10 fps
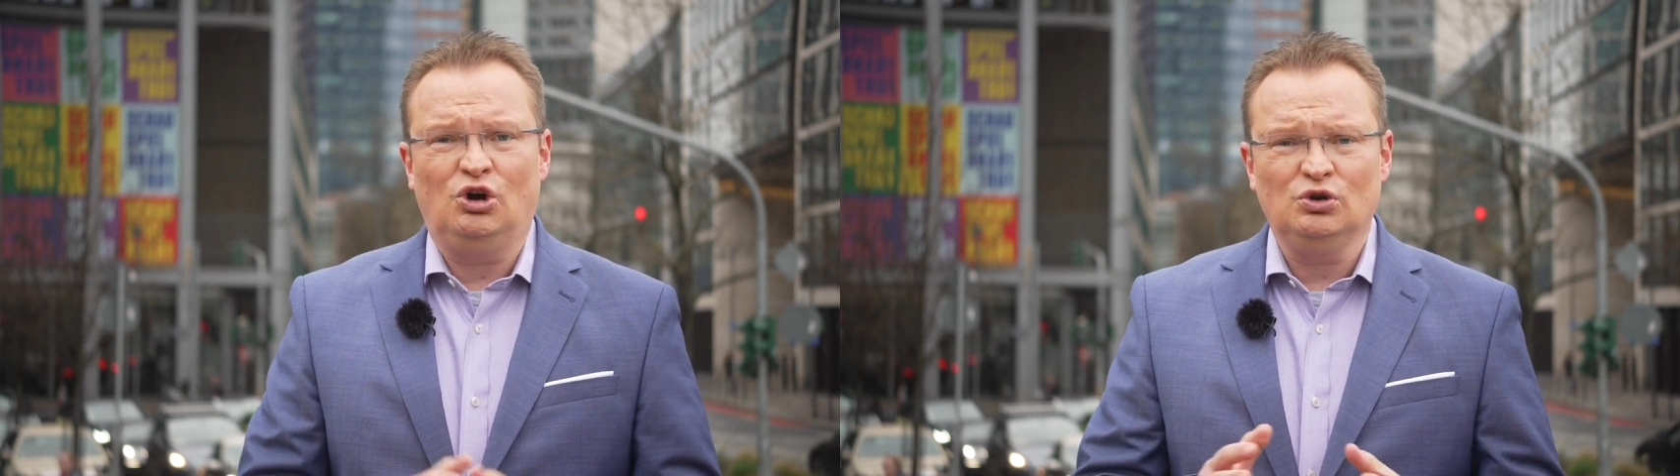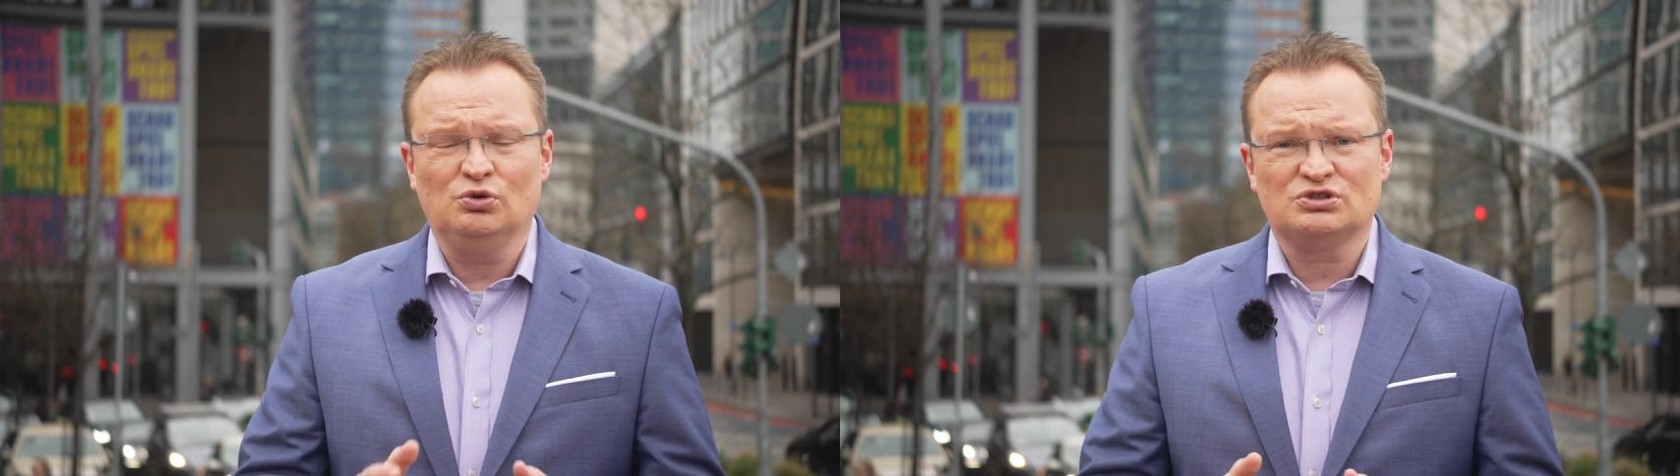
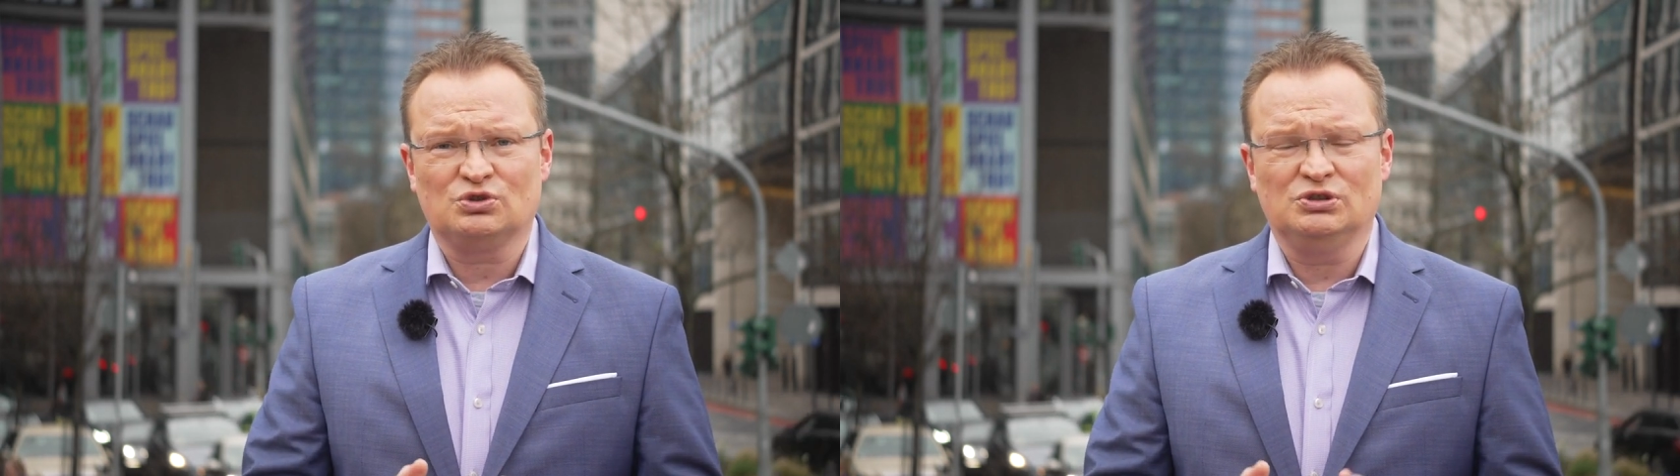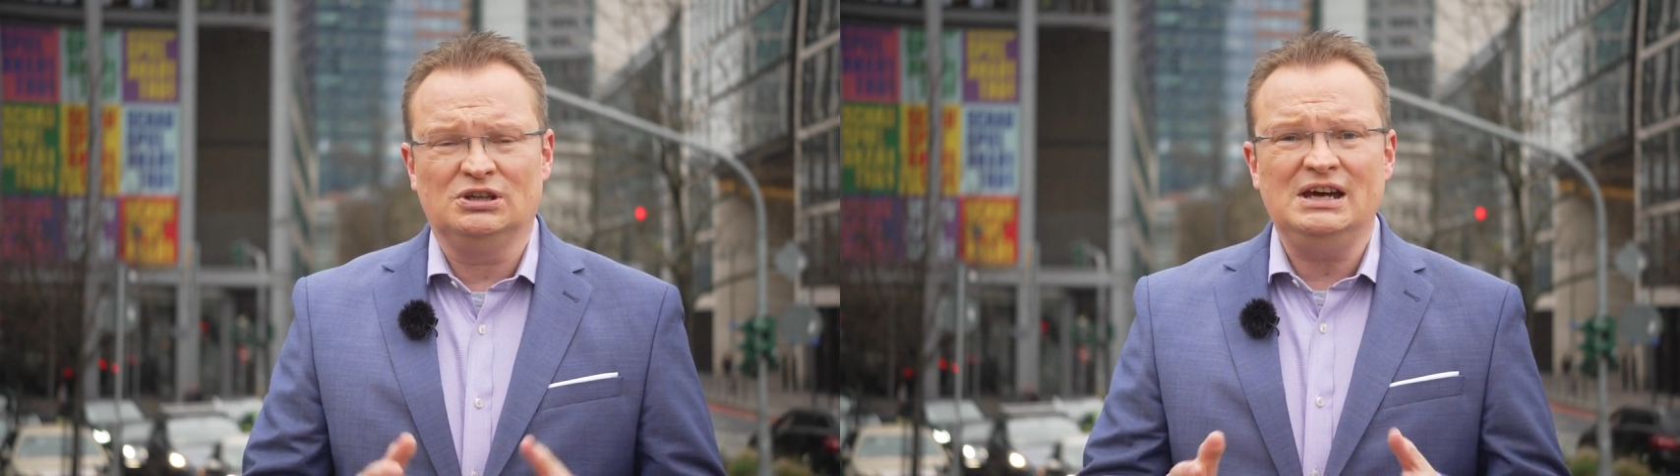
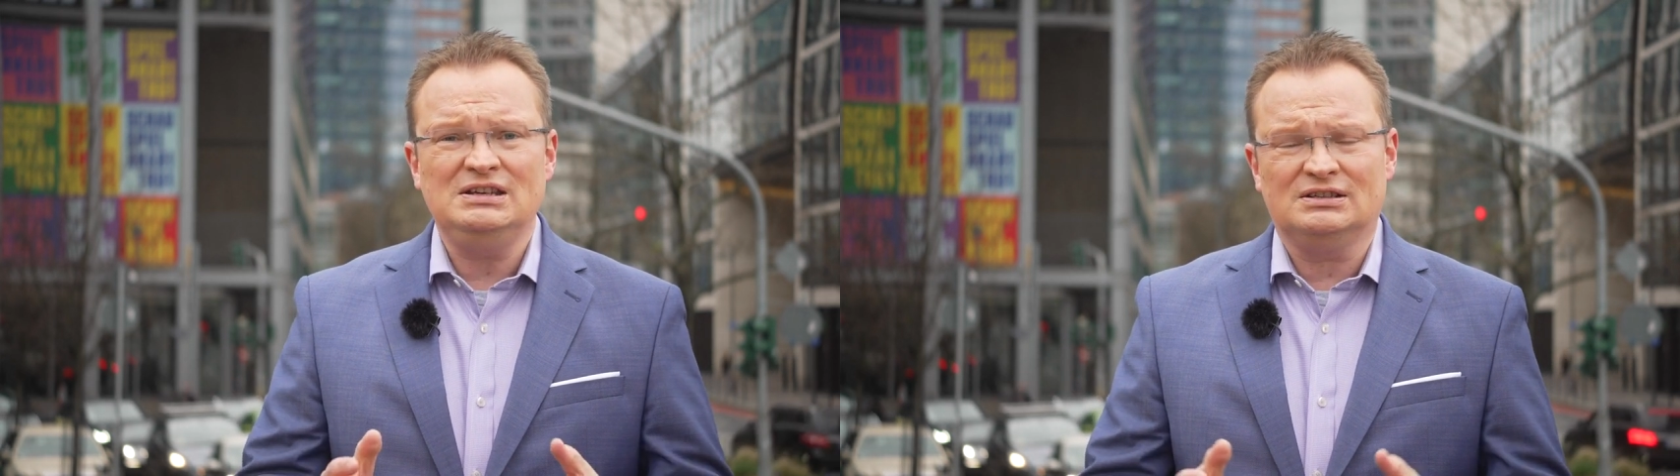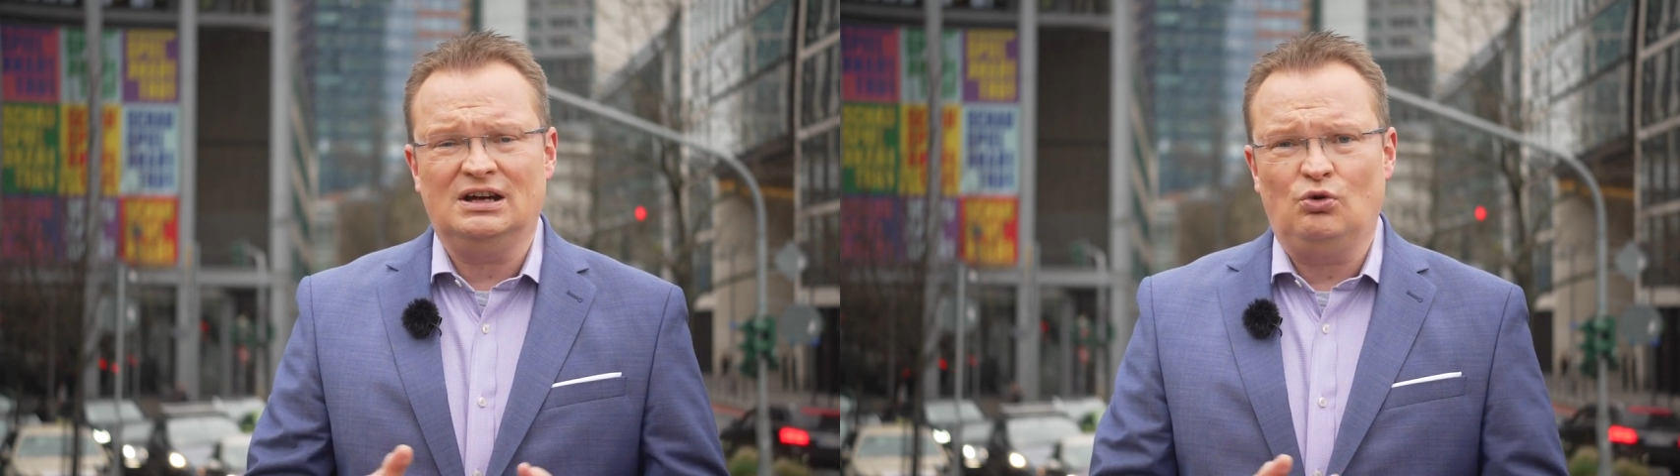Eurozone
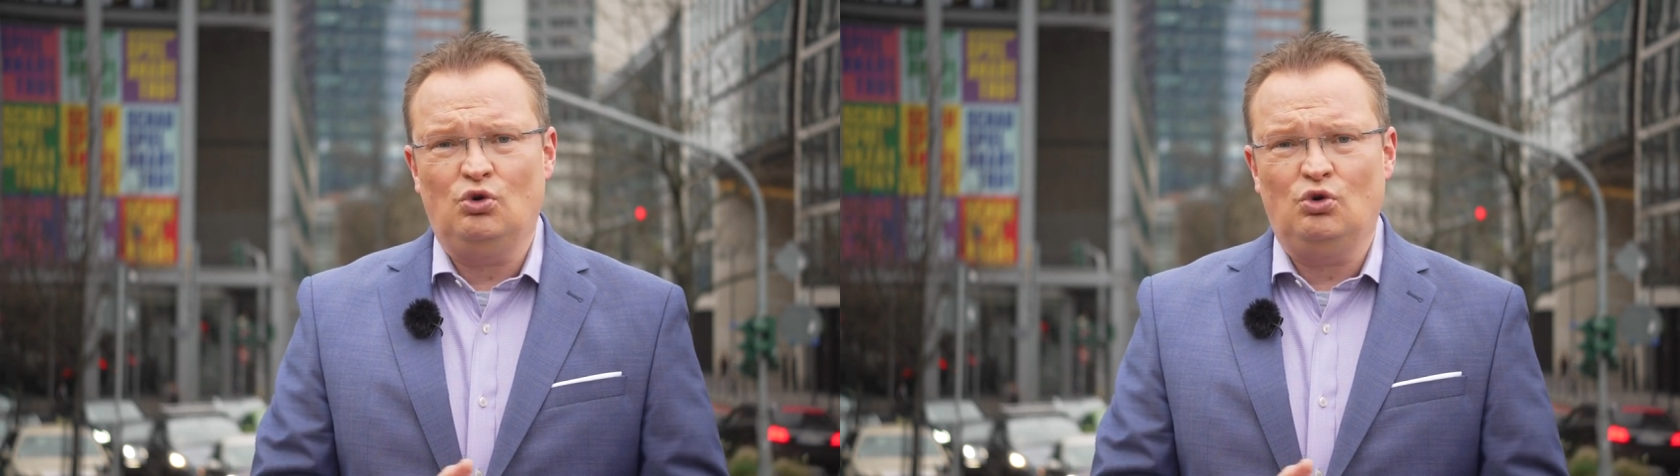leicht nach